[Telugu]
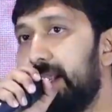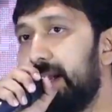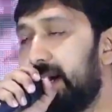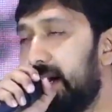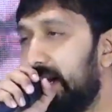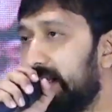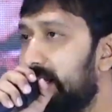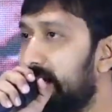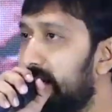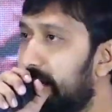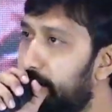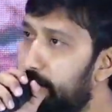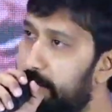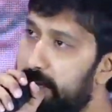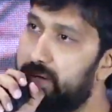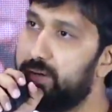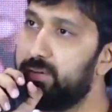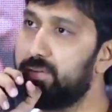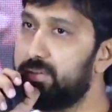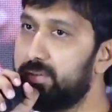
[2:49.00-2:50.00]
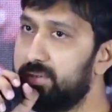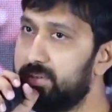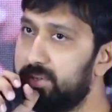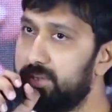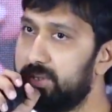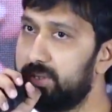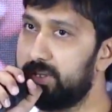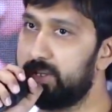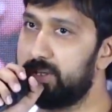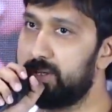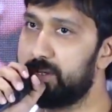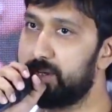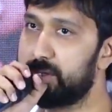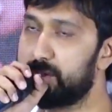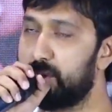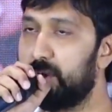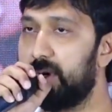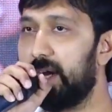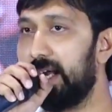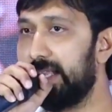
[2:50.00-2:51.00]
అనే కథని నమ్మాడు
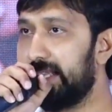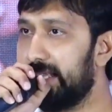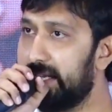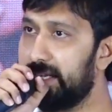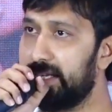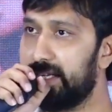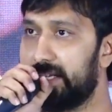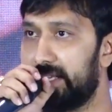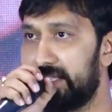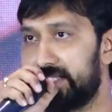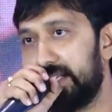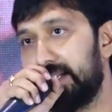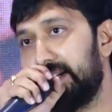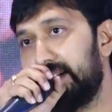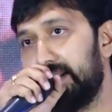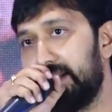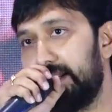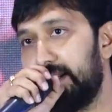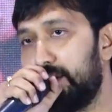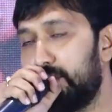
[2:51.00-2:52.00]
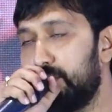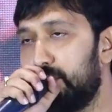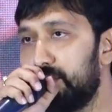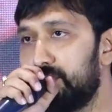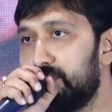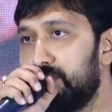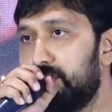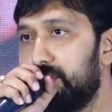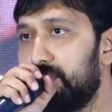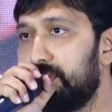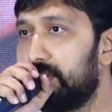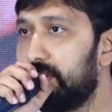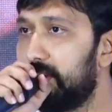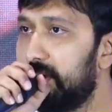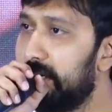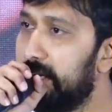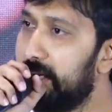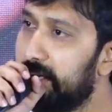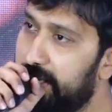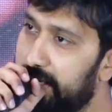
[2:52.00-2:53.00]
సో అదే ఈ రిజల్ట్ ఈరోజు
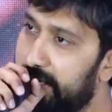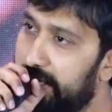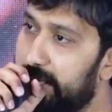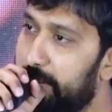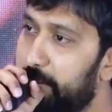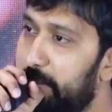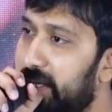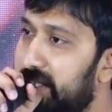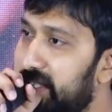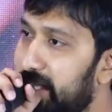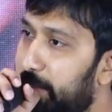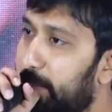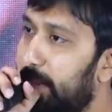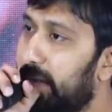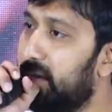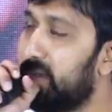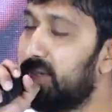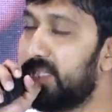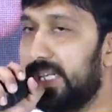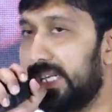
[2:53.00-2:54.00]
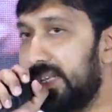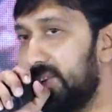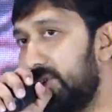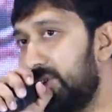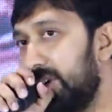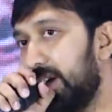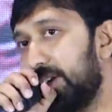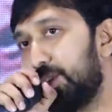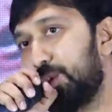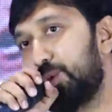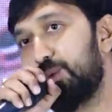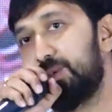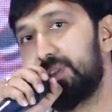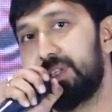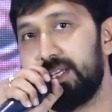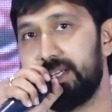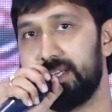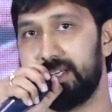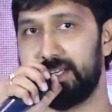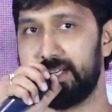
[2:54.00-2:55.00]
నిన్న మీకు చెప్పలేదు చిరంజీవి గారు
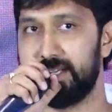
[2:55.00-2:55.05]
చూసి